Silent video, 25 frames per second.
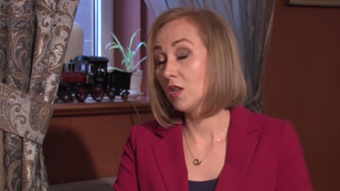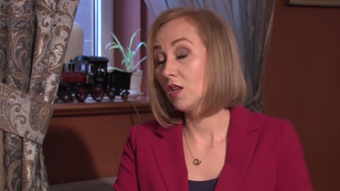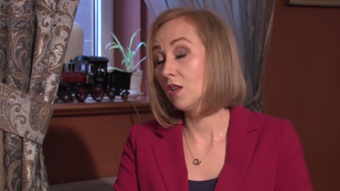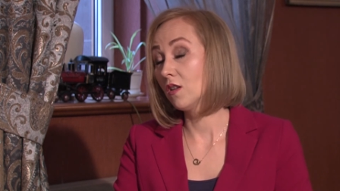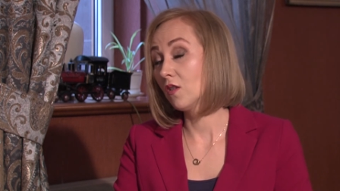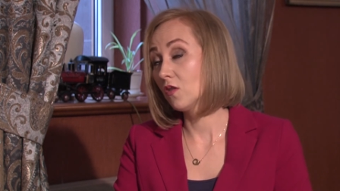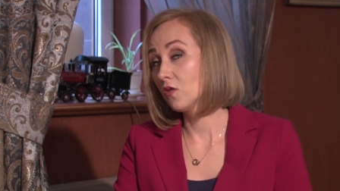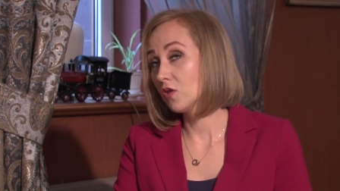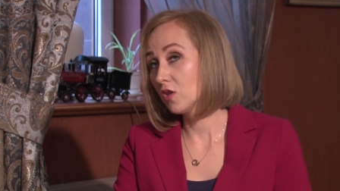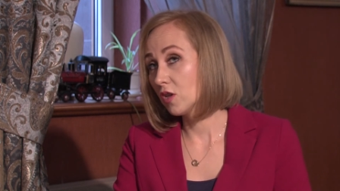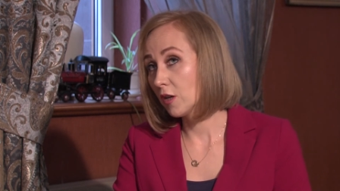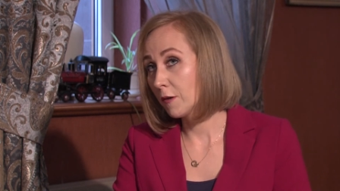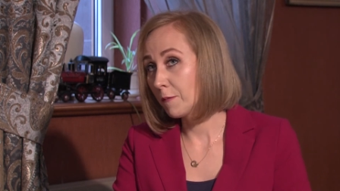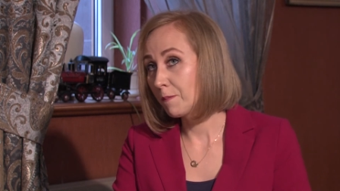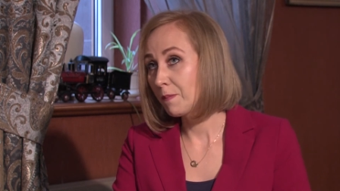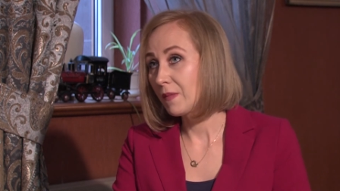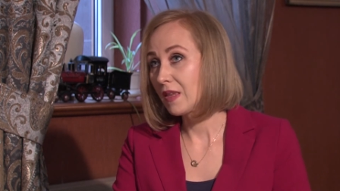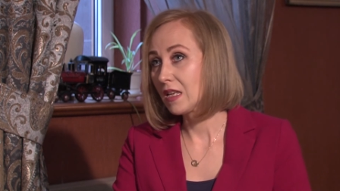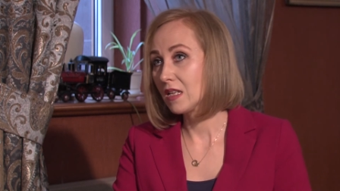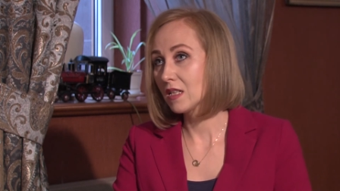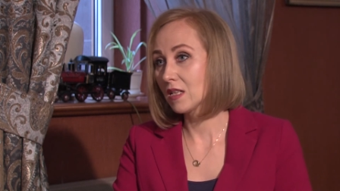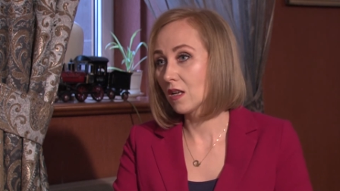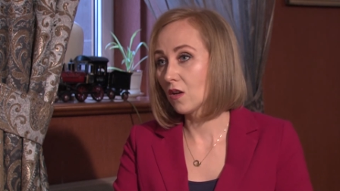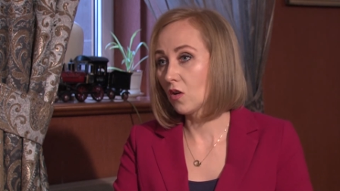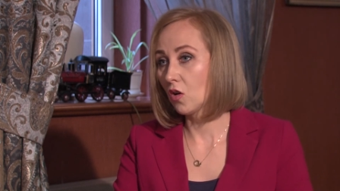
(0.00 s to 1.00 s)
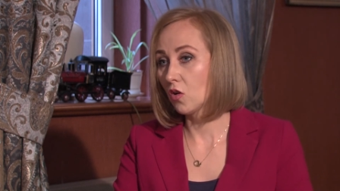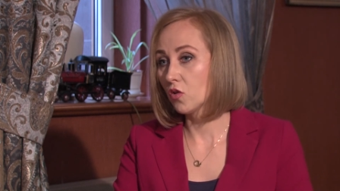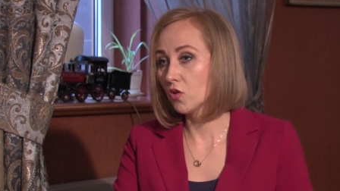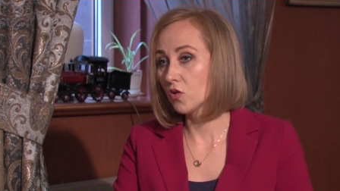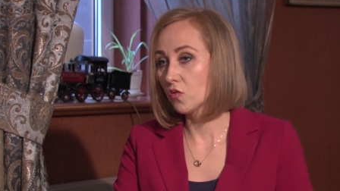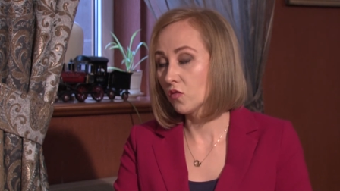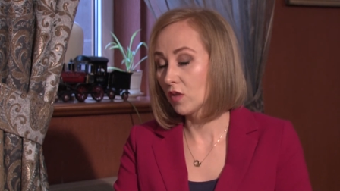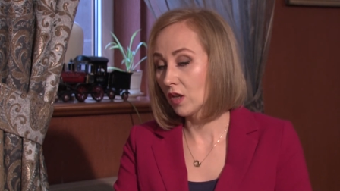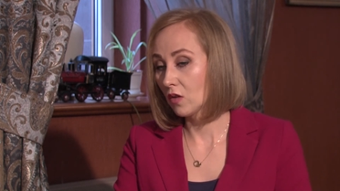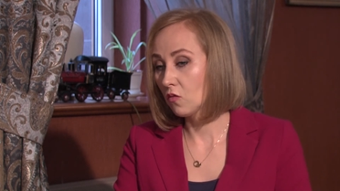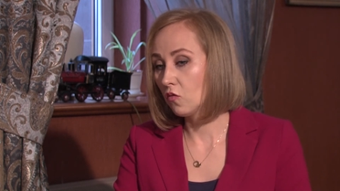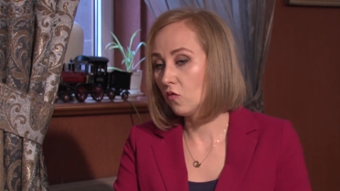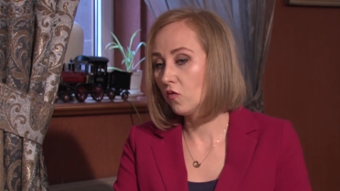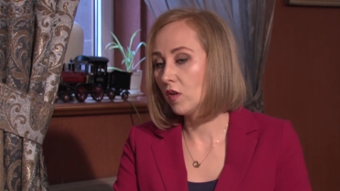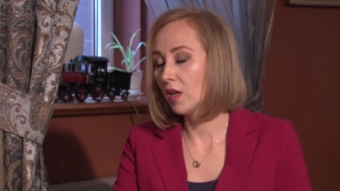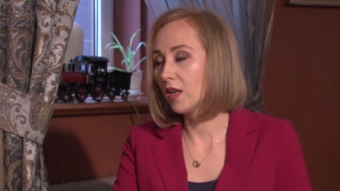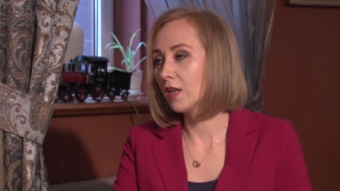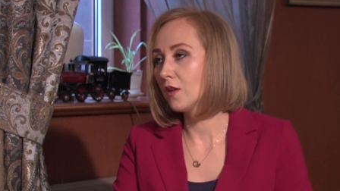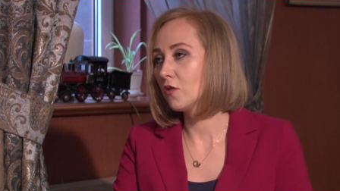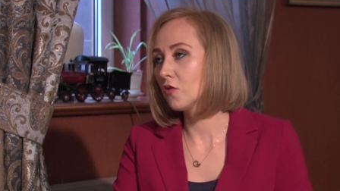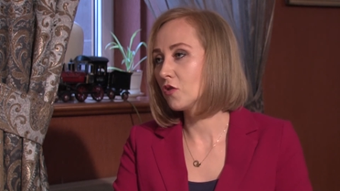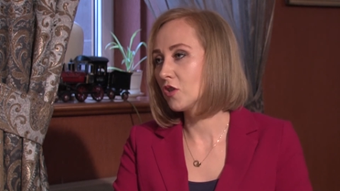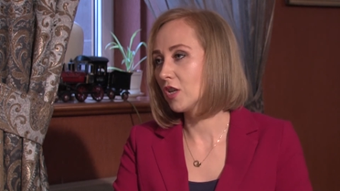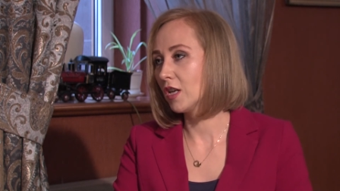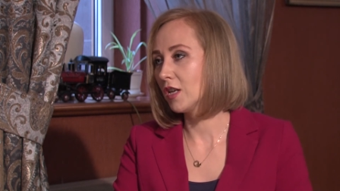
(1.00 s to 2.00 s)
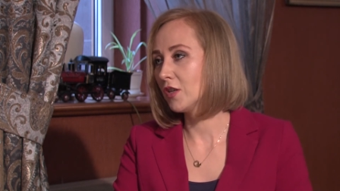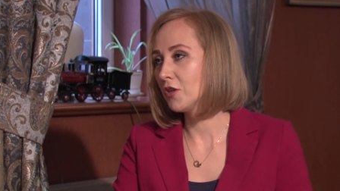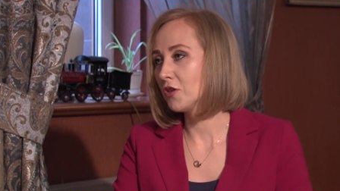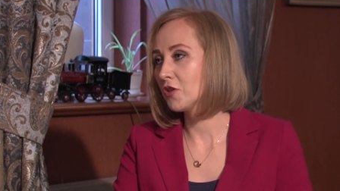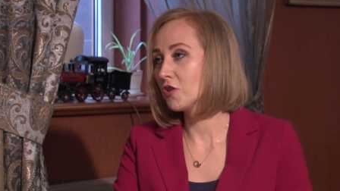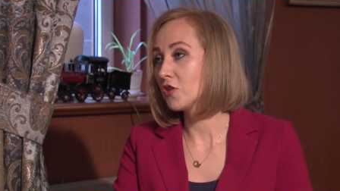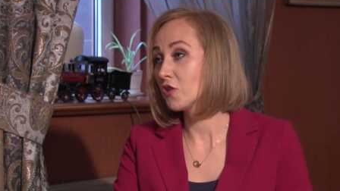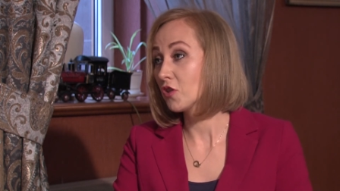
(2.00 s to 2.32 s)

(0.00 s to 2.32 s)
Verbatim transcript: Kiedy on się zakończył, ta główna jego część,